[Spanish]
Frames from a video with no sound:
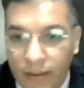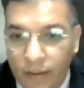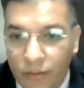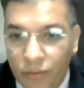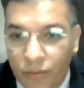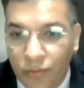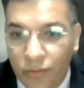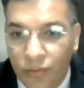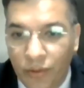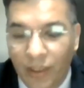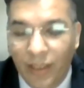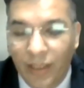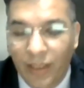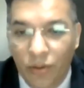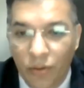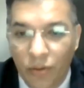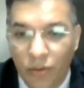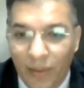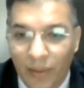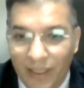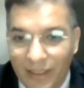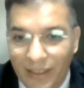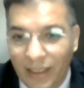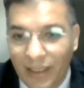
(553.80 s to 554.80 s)
ese es un
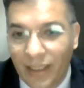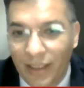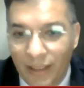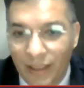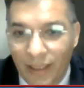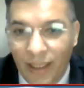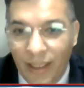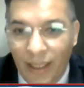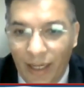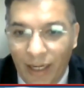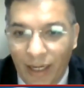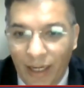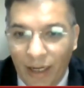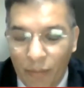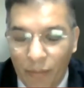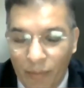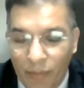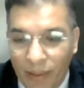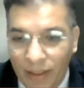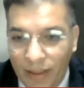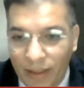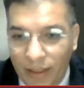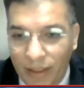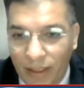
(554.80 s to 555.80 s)
dato bastante
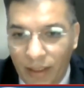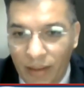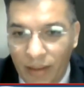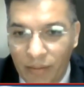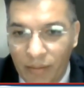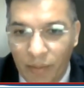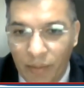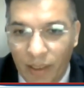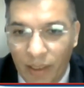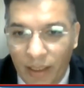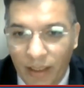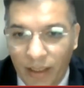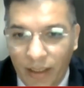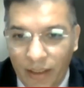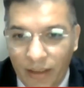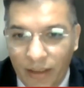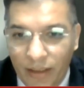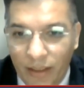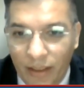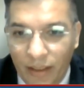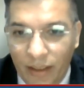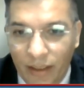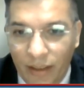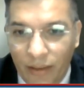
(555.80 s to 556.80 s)
alarmante,
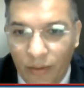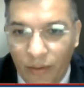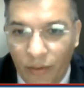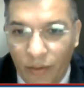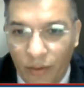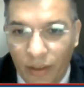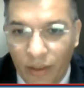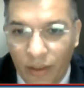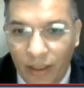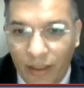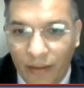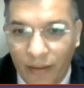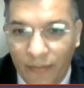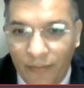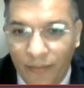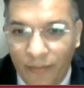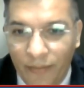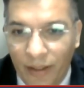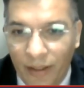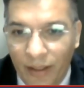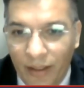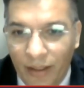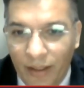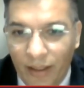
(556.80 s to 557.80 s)
Magister Jorge,
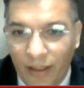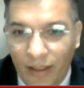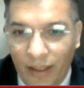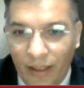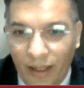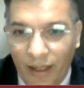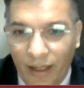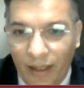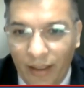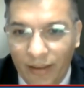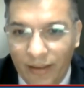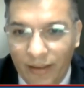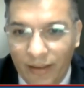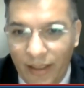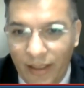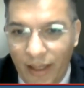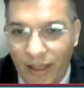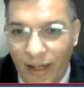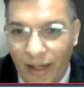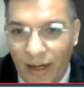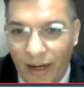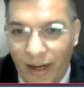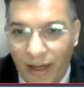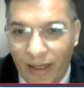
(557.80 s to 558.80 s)
el
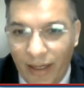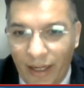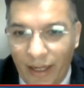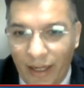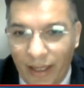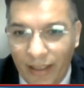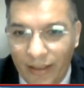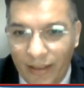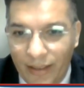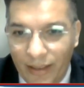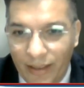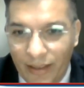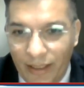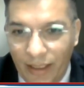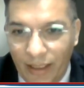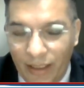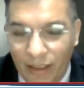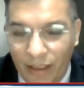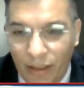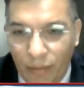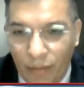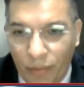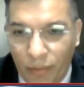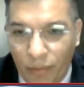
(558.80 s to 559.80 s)
señalar que el
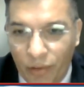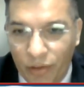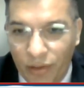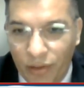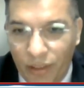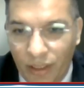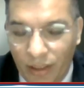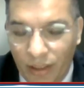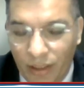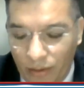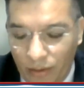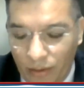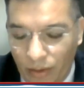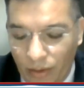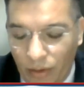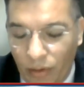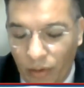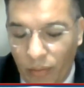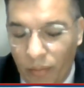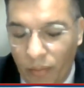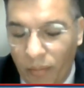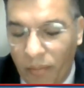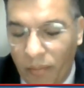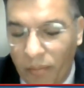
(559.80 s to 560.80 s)
70% de
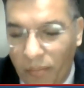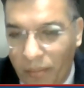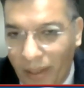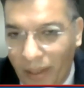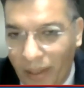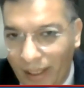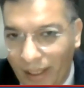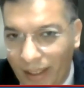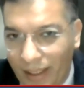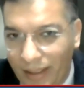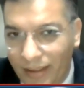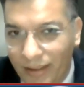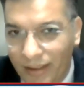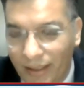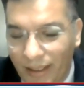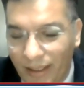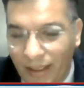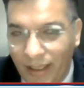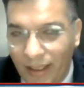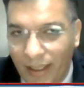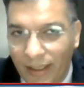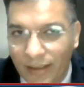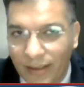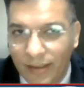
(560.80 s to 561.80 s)
los
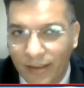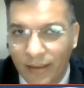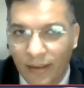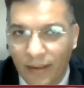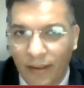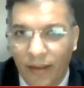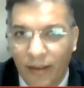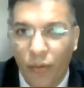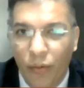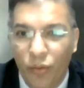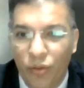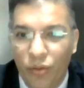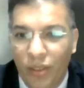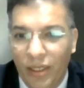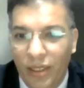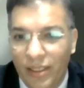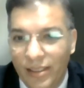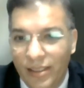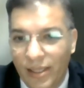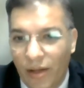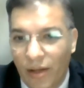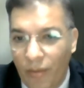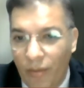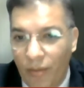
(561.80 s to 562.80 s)
plaguicidas eh,
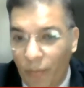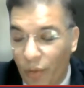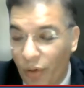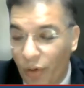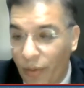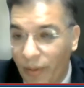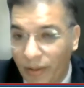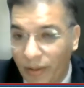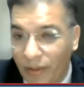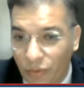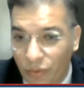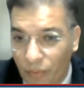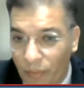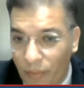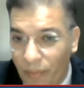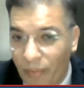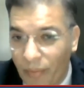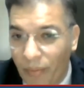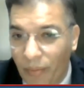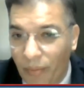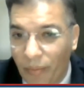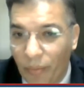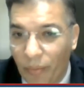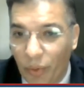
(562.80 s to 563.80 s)
utilizados en Bolivia son
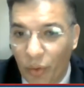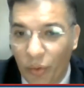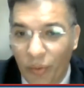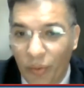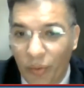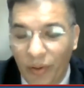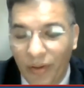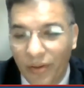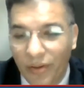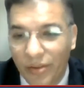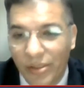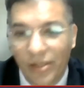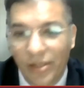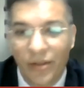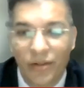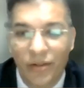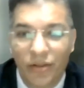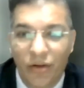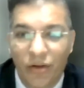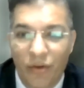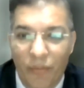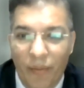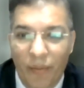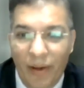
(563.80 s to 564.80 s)
prohibidos en
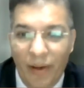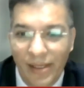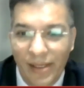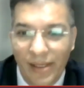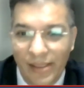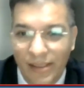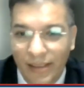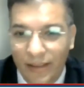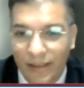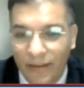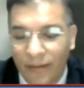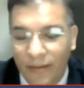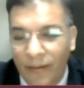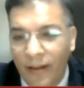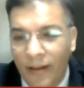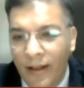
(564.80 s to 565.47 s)
otros países.